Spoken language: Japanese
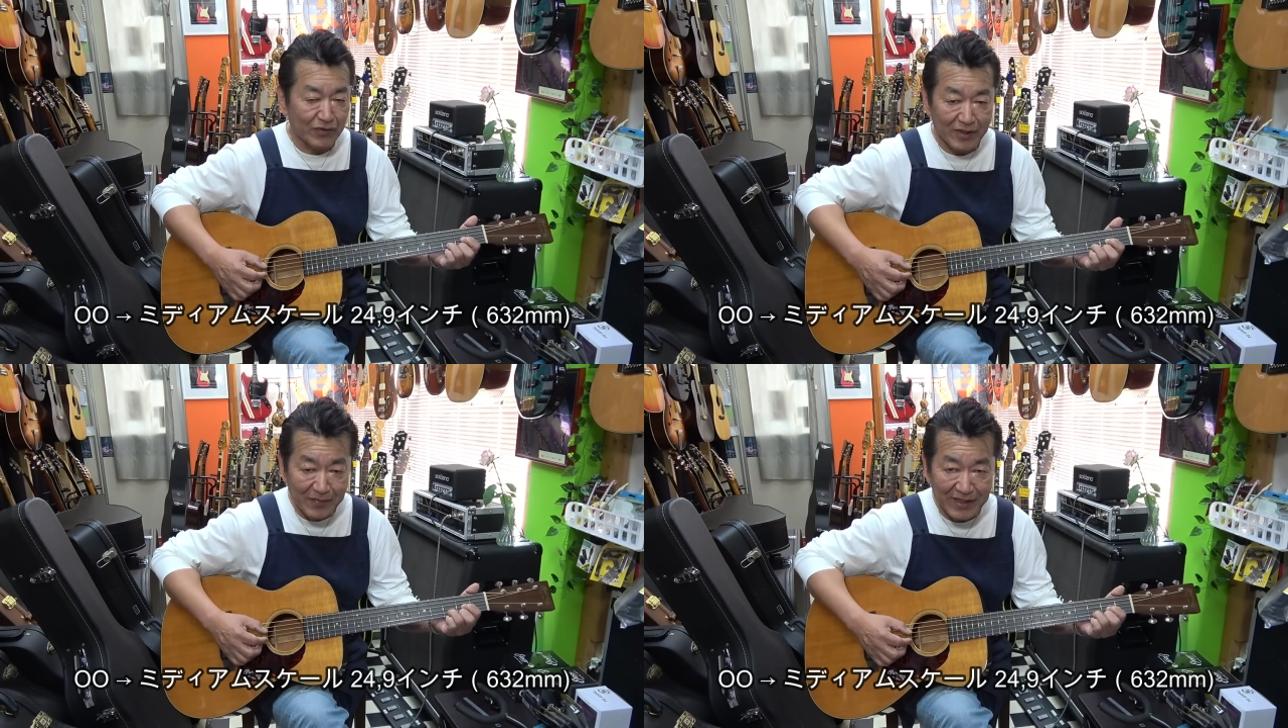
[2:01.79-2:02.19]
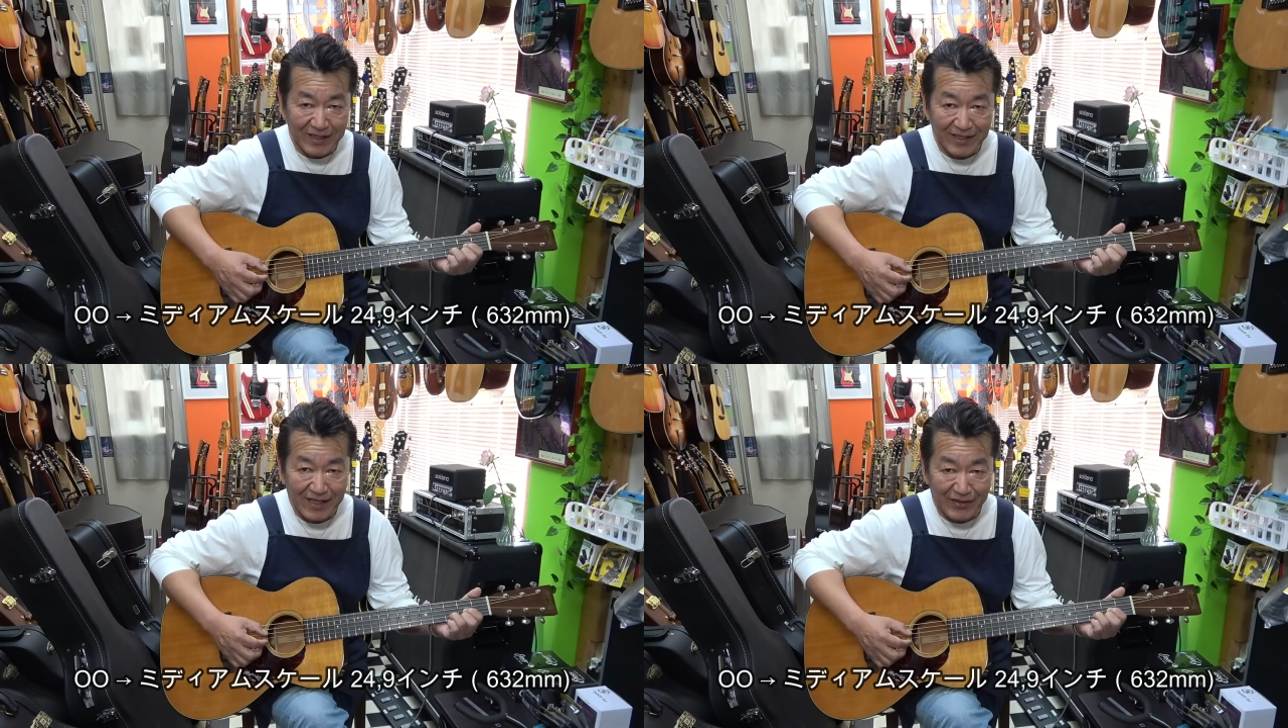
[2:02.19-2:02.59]
に
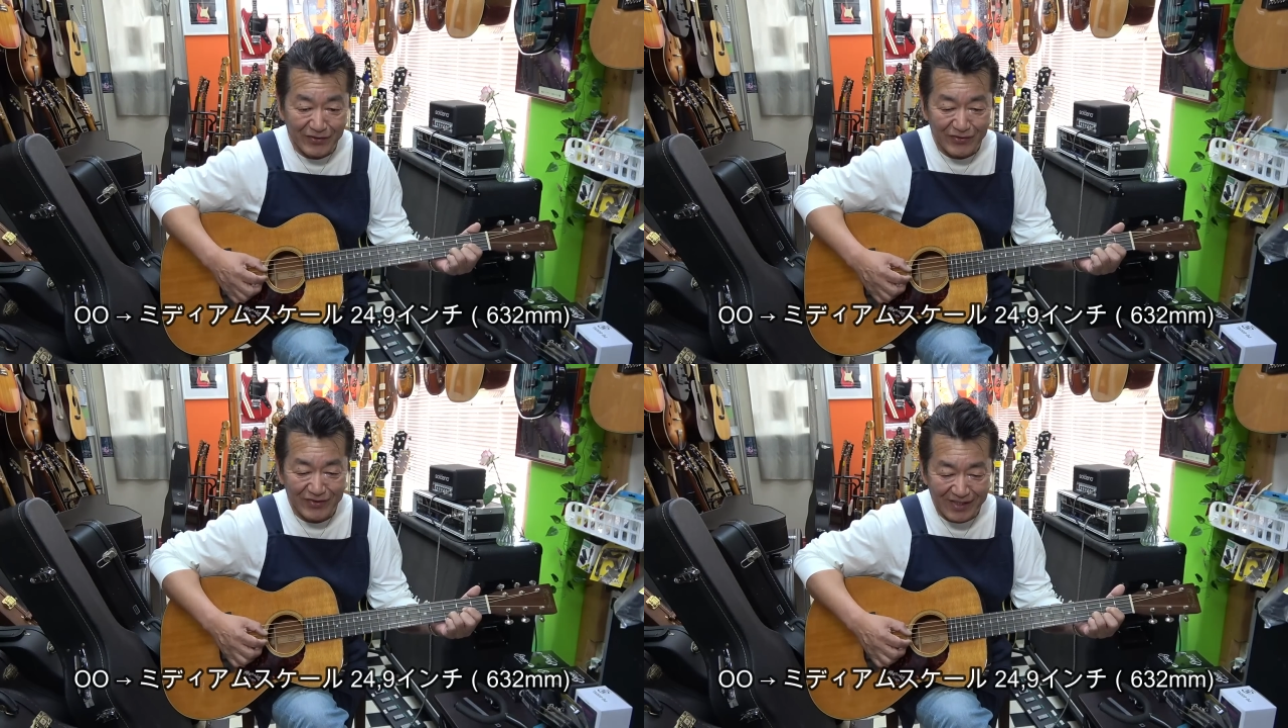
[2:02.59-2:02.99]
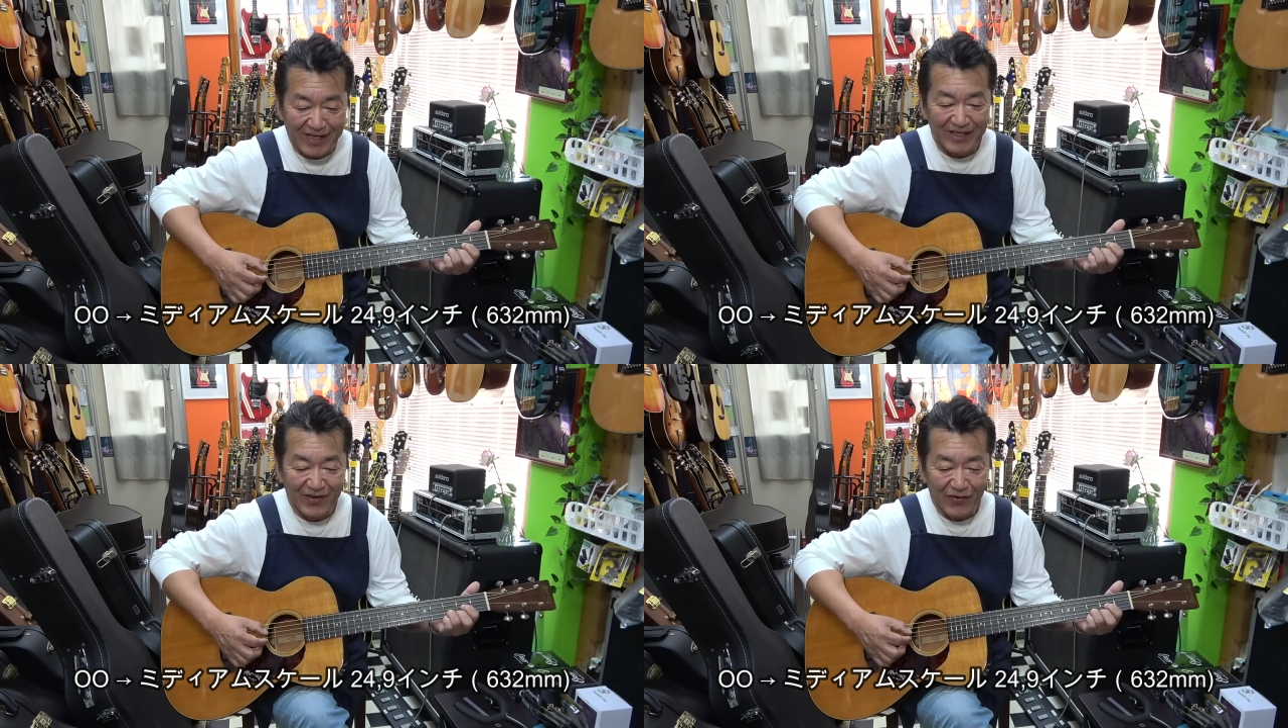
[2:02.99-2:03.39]
ミリ約
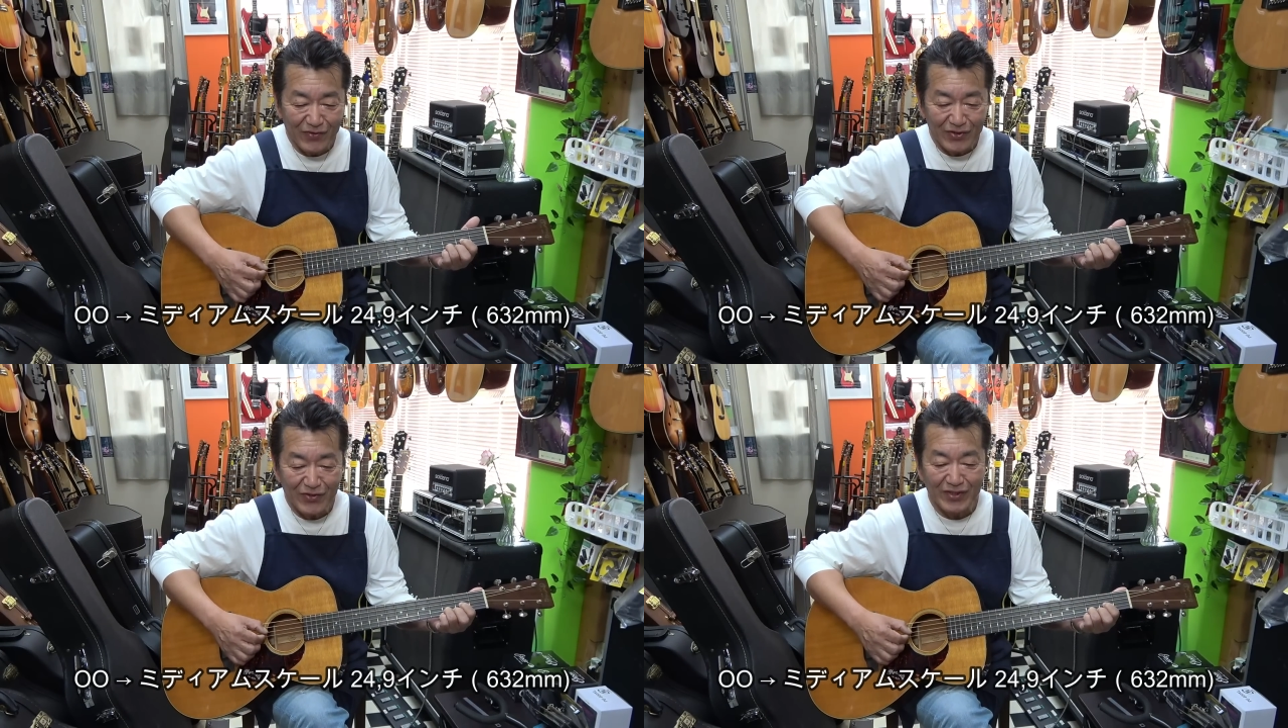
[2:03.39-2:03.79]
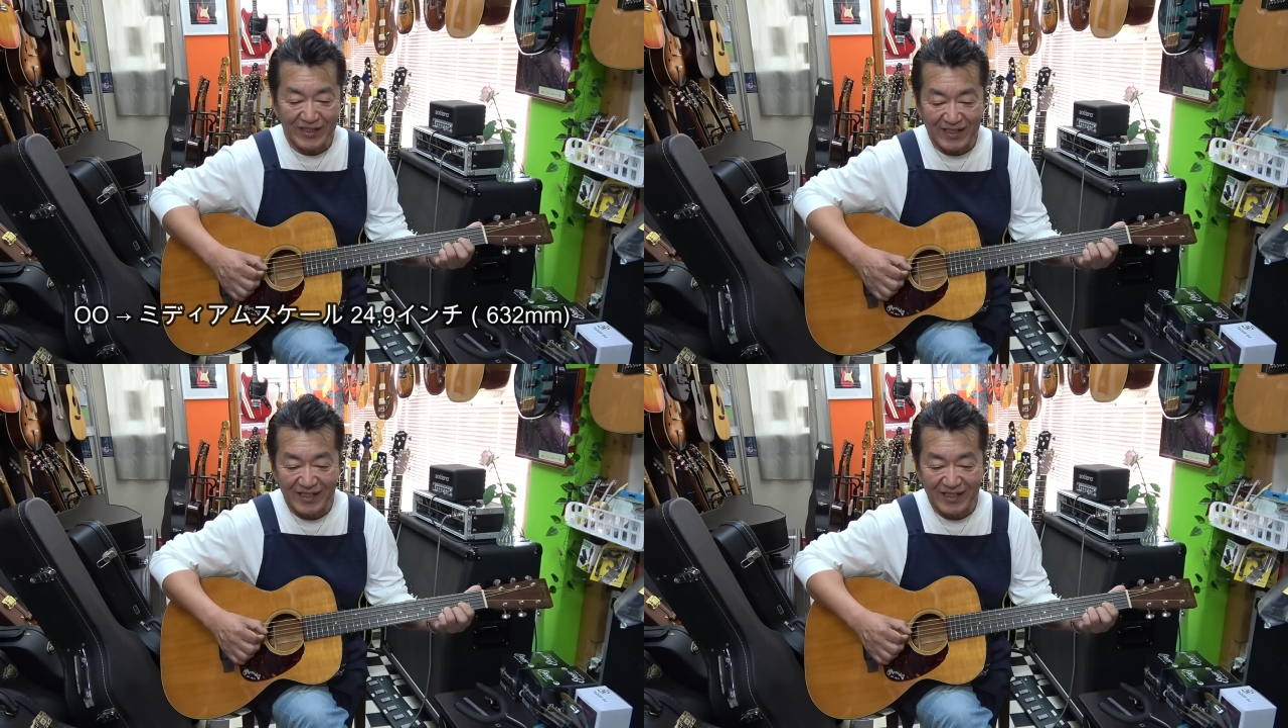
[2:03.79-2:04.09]
ね、ほんの少し